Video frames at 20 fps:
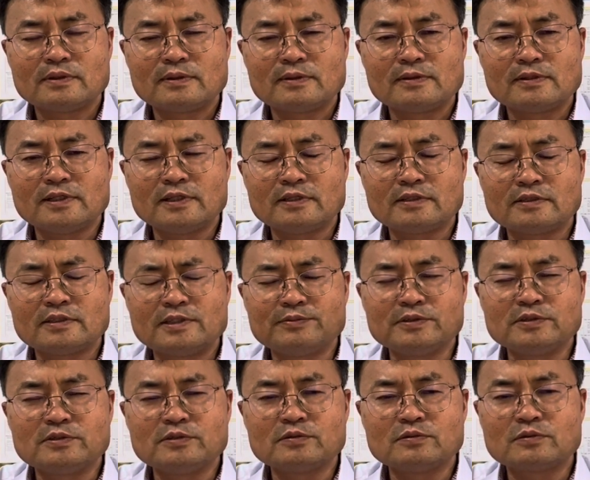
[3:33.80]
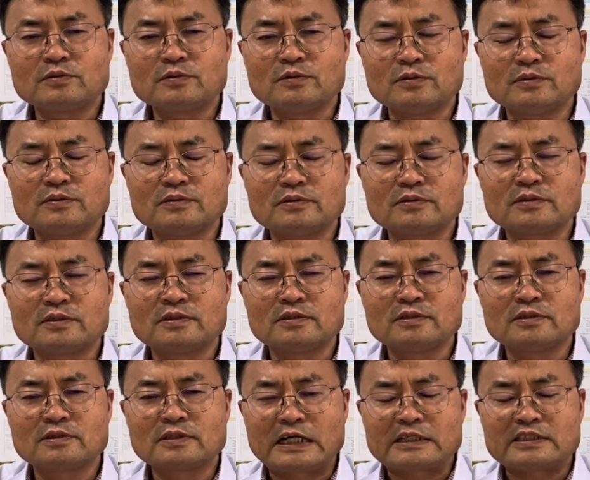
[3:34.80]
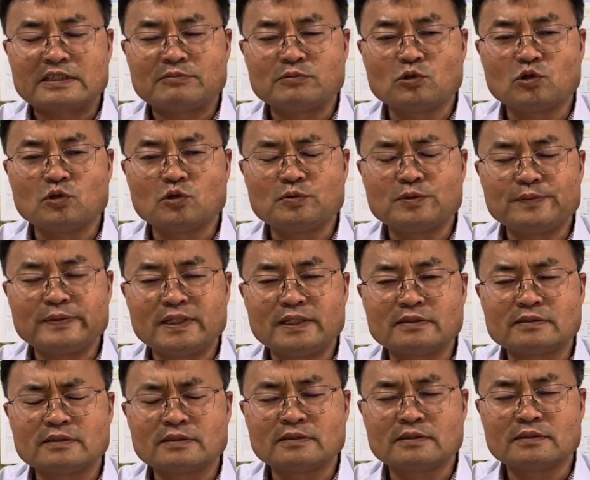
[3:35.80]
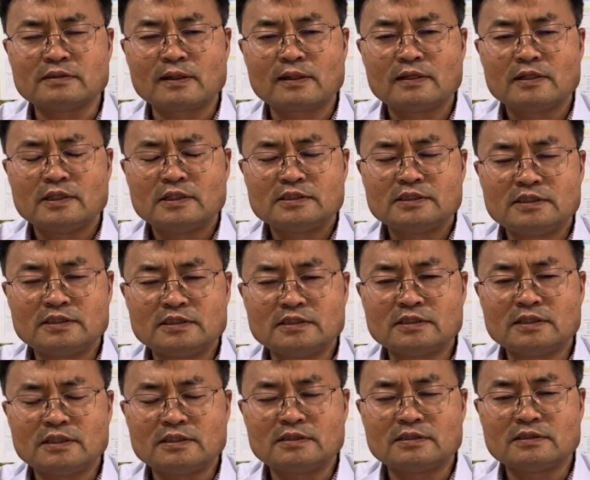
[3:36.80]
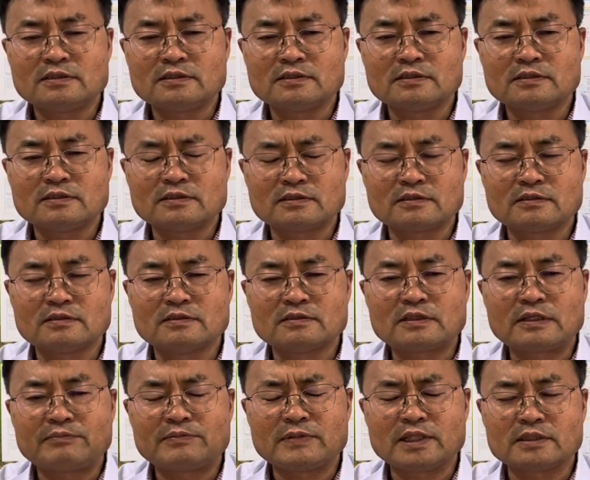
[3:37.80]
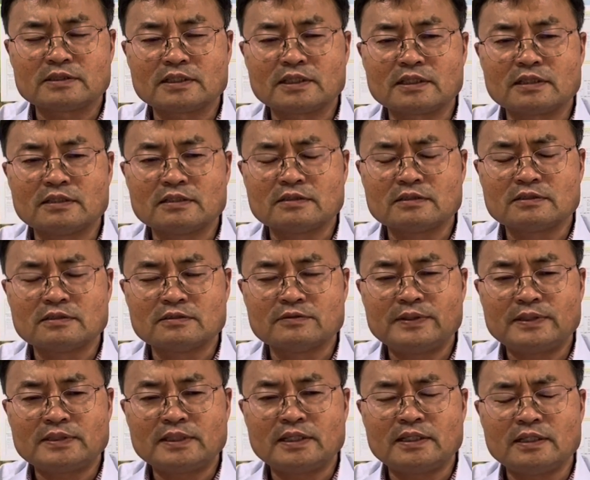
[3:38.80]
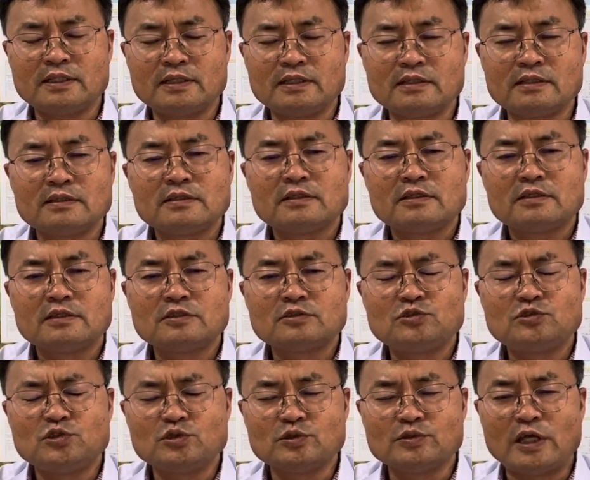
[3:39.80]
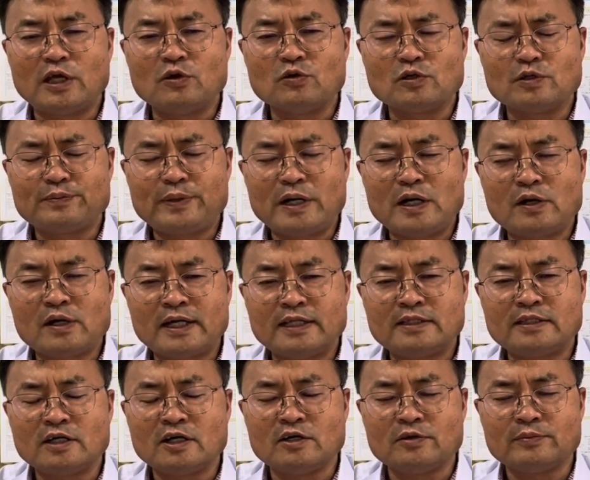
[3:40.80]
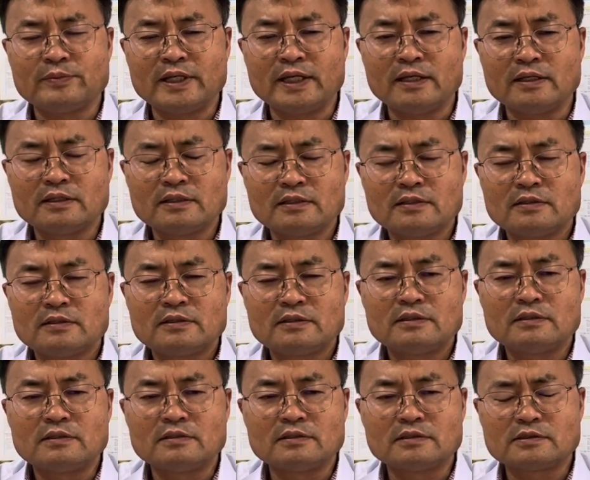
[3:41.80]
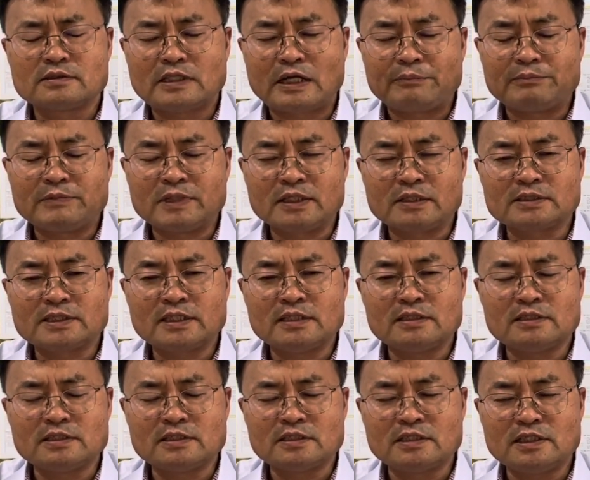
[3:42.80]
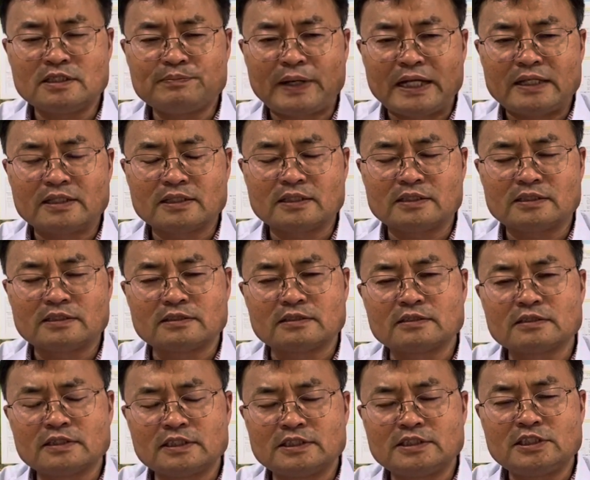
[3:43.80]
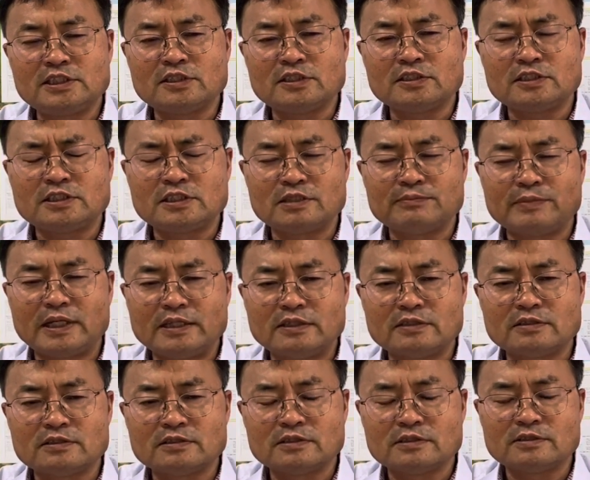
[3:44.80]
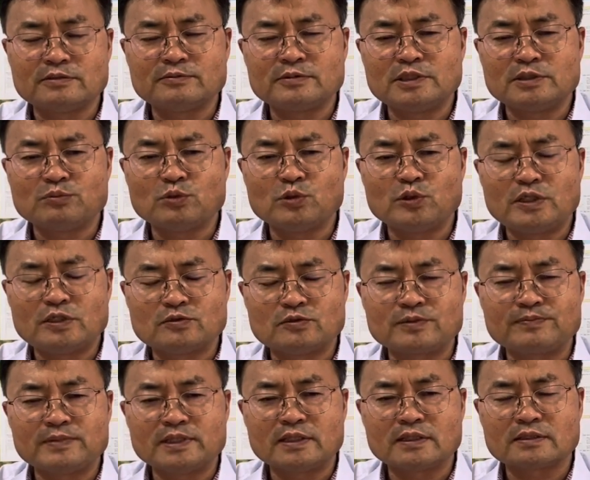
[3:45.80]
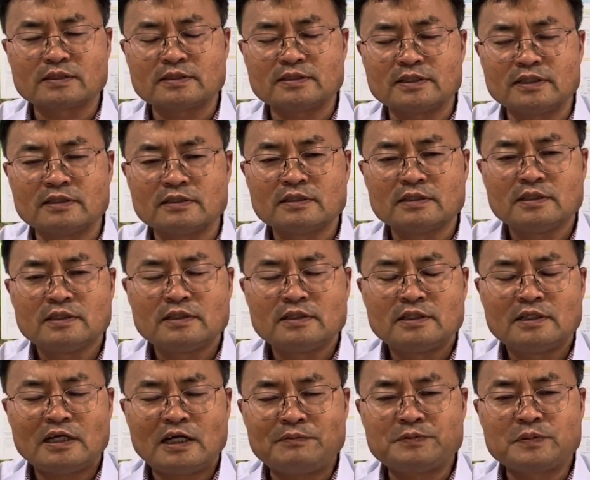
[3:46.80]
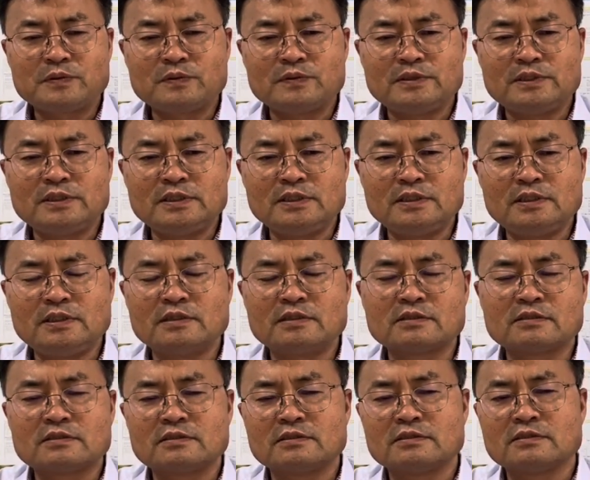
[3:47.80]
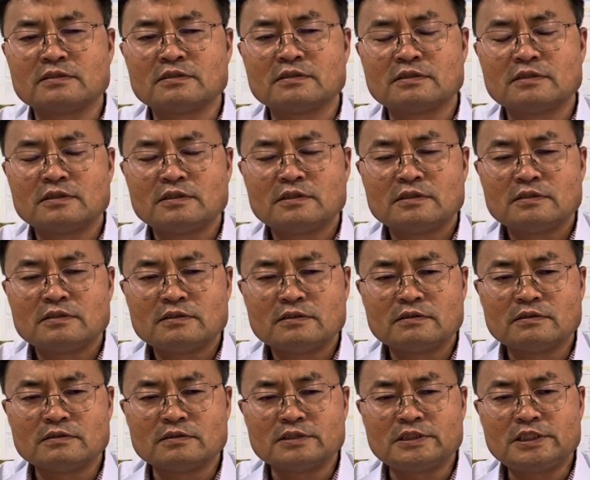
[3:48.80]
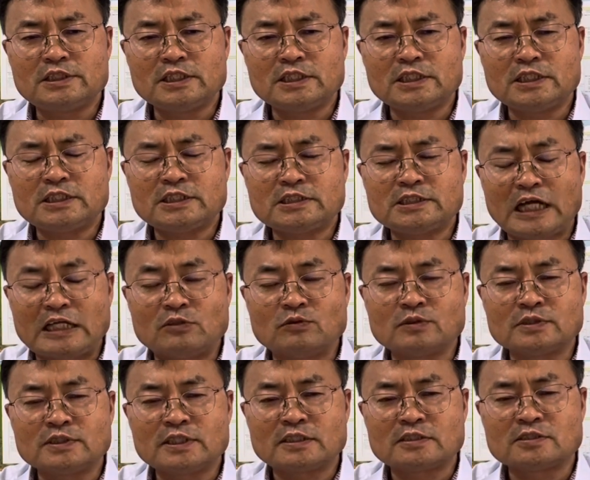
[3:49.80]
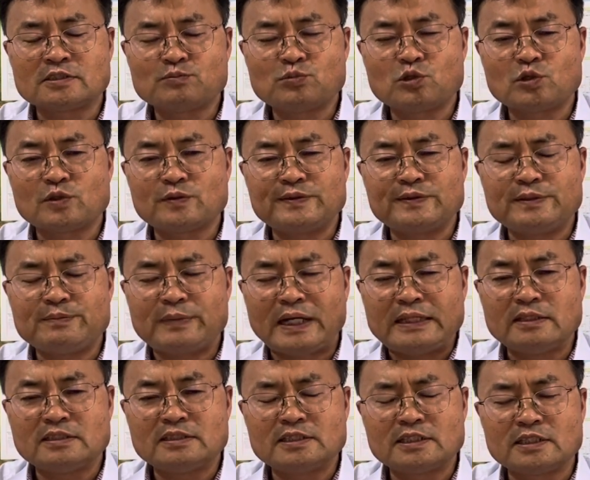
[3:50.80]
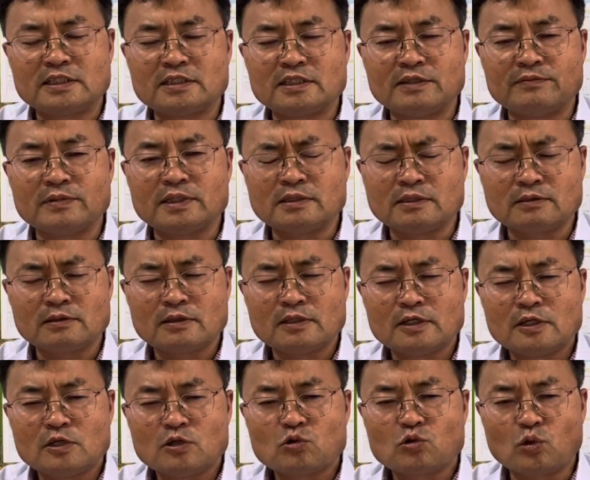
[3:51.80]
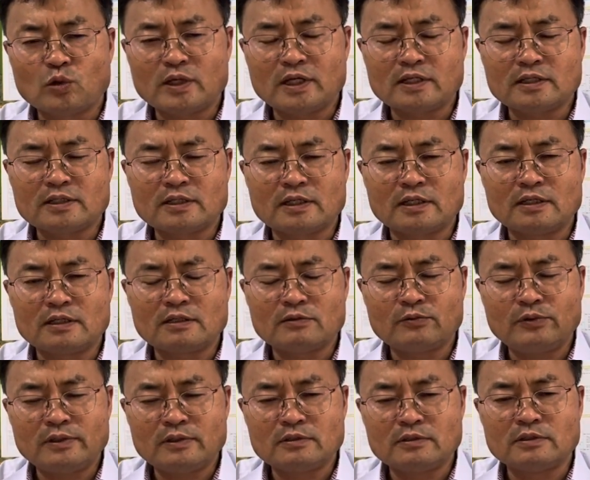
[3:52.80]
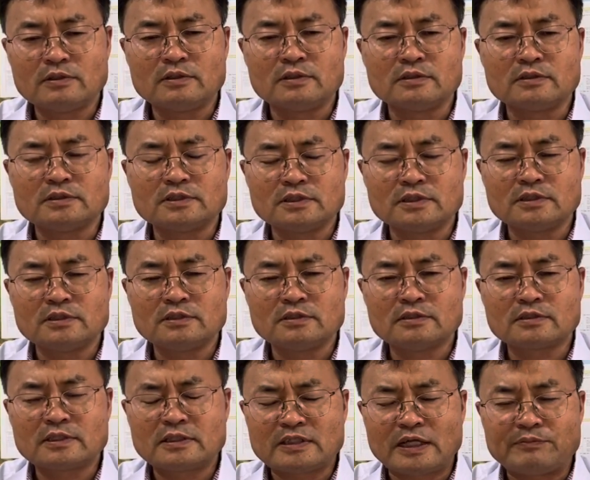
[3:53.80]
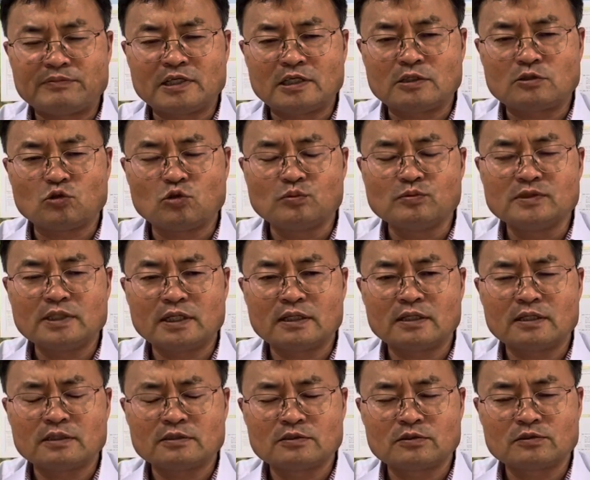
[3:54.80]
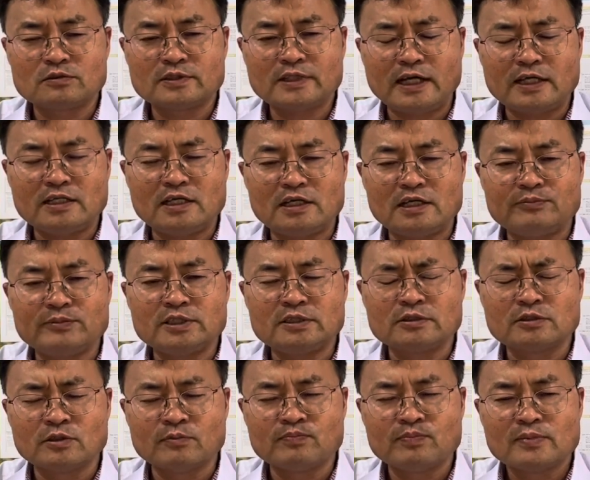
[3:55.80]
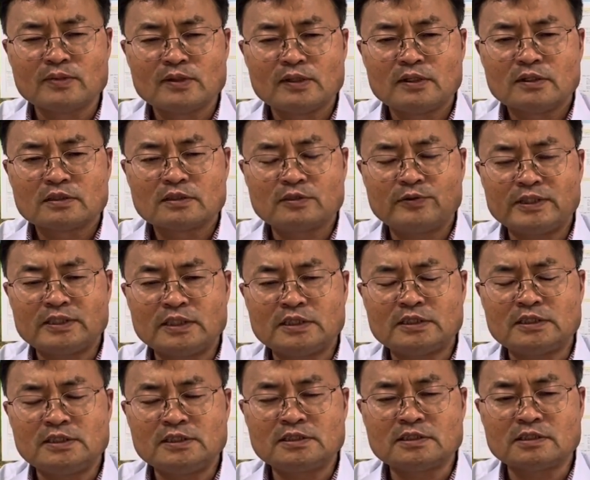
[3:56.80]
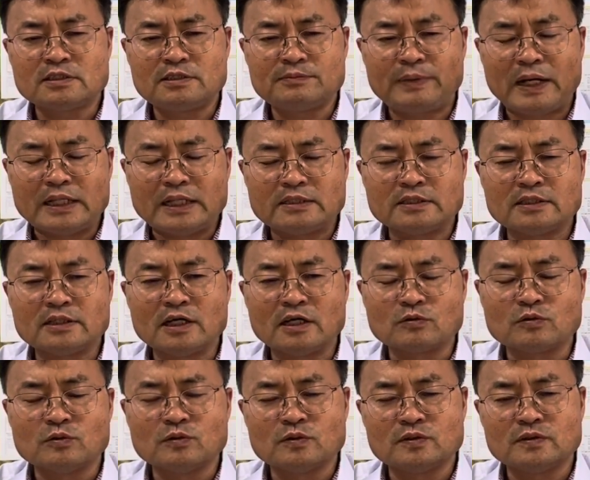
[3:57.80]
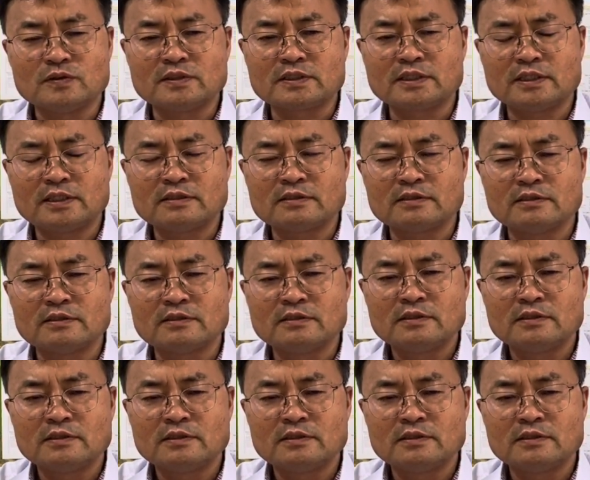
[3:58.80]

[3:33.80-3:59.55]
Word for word: 예, 기본적으로 그 강남 노부분에서는 지금까지는 그 담당자가 그 회사의 주요 내용을 파악한 다음에 어, 담당자 의견이 반영한 그런 취업규칙을 만들어서 이제 보내줬습니다. 근데 앞으로 이그 어, 취업규칙 자동 작성 프로그램이 만들어지게 되면은 고객과 어, 여기 담당 노무사가 서로 상의하면서 그 회사 실정을 반영하고 이렇게 해서